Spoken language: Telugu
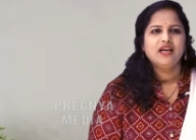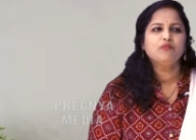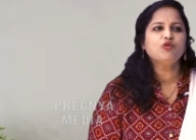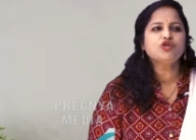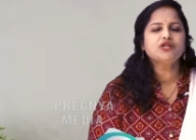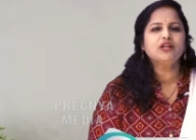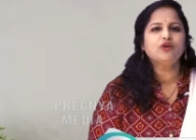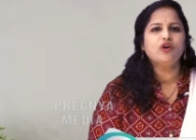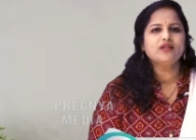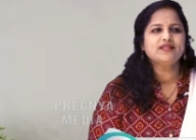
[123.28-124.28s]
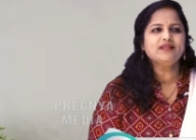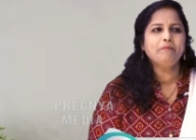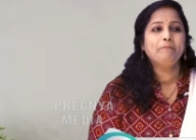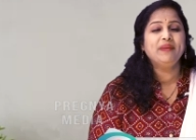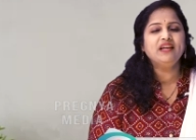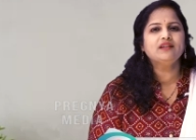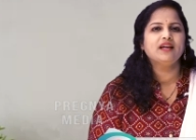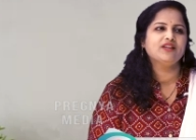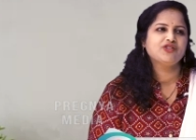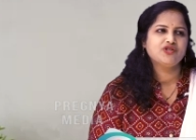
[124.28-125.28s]
ఎమోషనల్ కార్డ్స్ పింక్
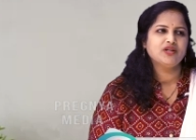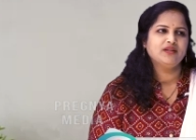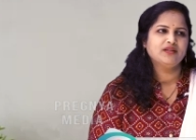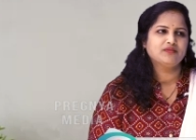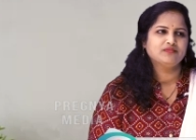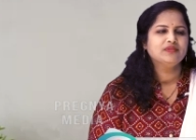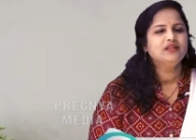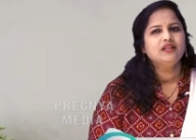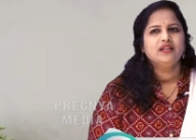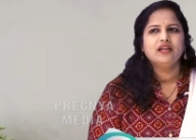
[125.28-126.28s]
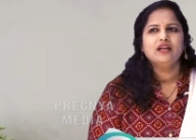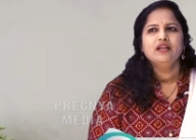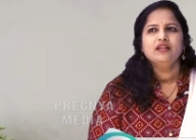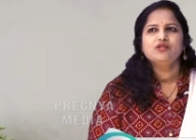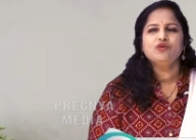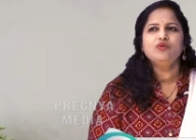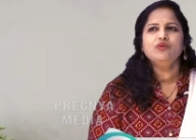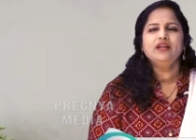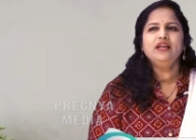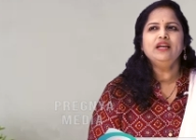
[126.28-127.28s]
ఎనర్జీ అంటారు యా సో
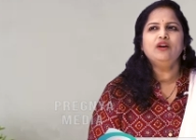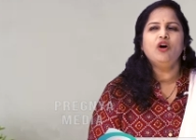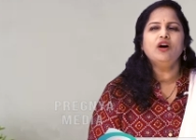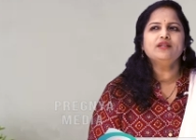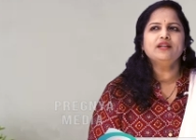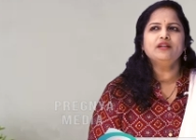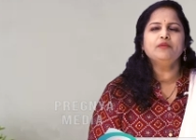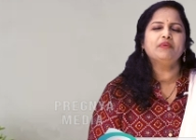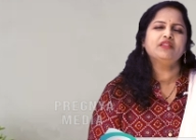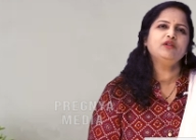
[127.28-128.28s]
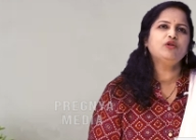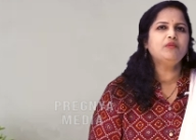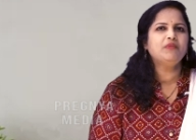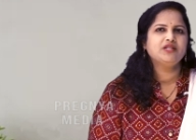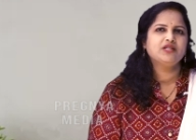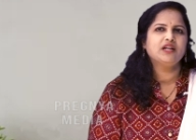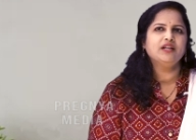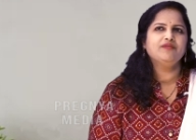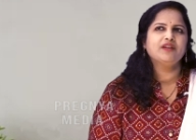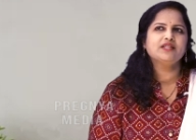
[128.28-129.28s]
ఈ కార్డ్ ఏంటంటే ప్రతి ఒక్క మనిషికి
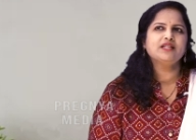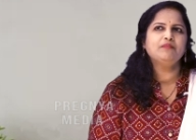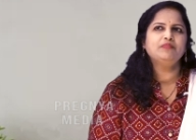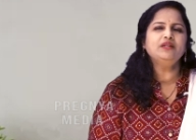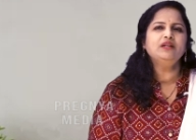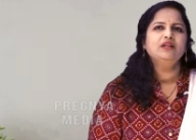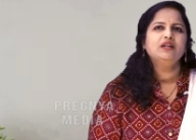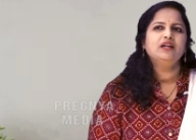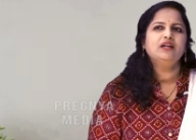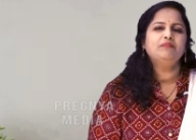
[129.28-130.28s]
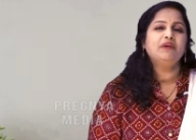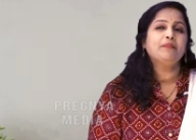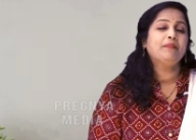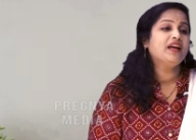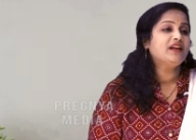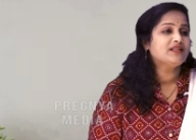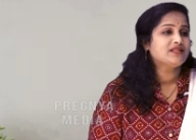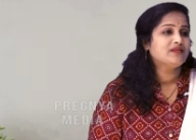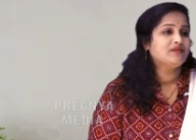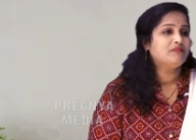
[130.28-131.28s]
అంటే ఫర్ ఎగ్జాంపుల్ మన
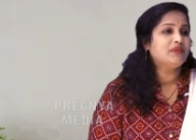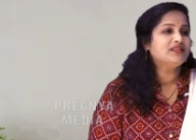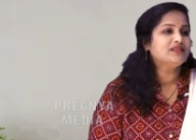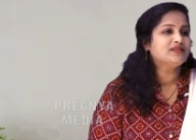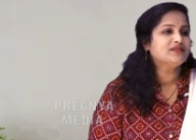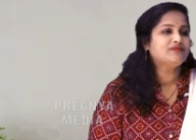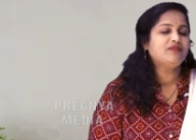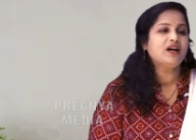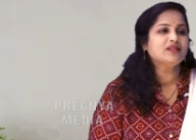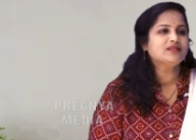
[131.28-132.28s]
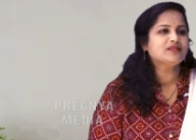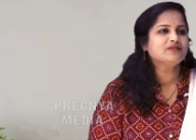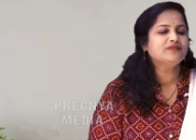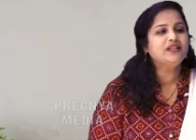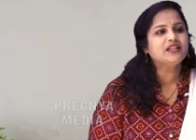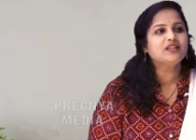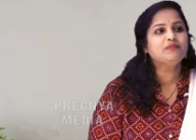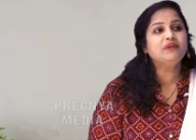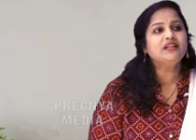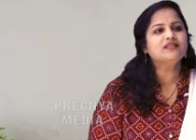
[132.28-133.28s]
పేరెంట్స్ మదర్ ఫాదర్ వీళ్ళకి
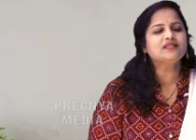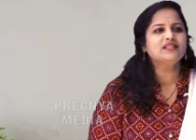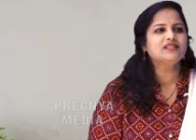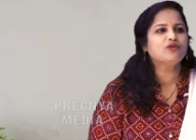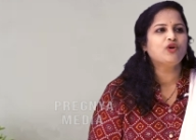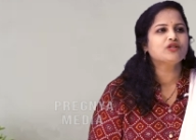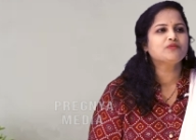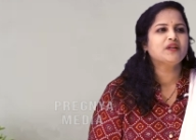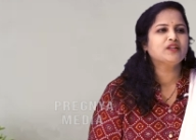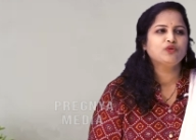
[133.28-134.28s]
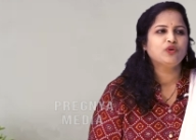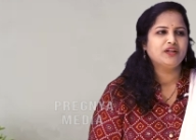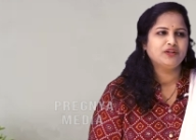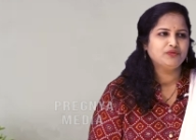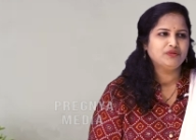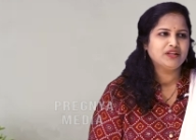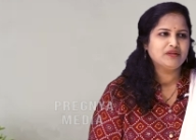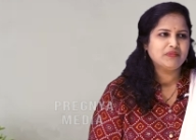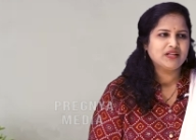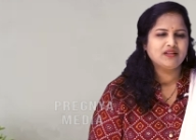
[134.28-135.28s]
పింక్ కలర్ కార్డ్స్ మనతో కనెక్ట్ ఉంటాయి
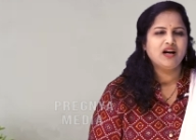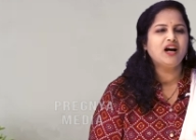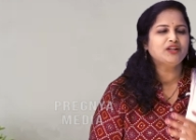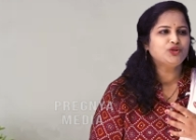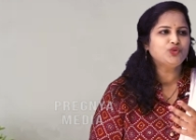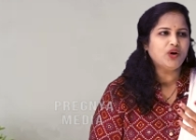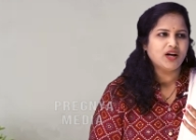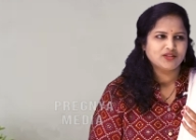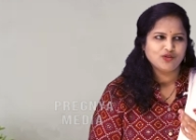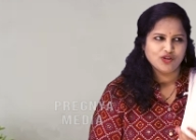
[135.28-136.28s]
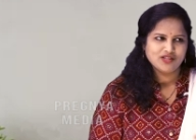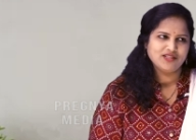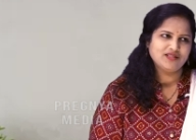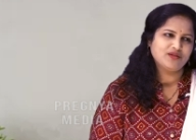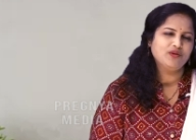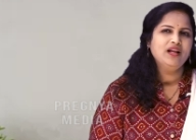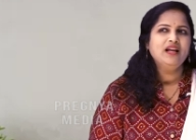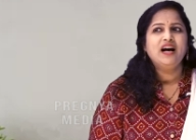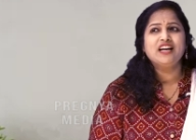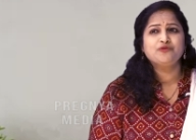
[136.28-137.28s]
అనమాట హార్ట్ టు హార్ట్ కార్డ్స్ అంటారు
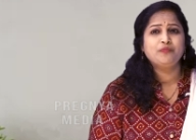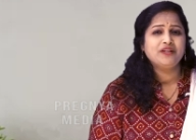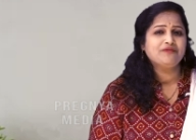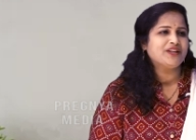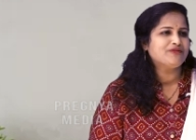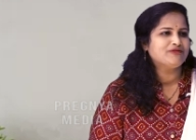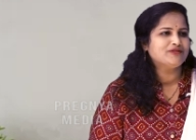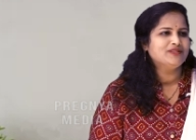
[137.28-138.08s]
హస్బెండ్ వైఫ్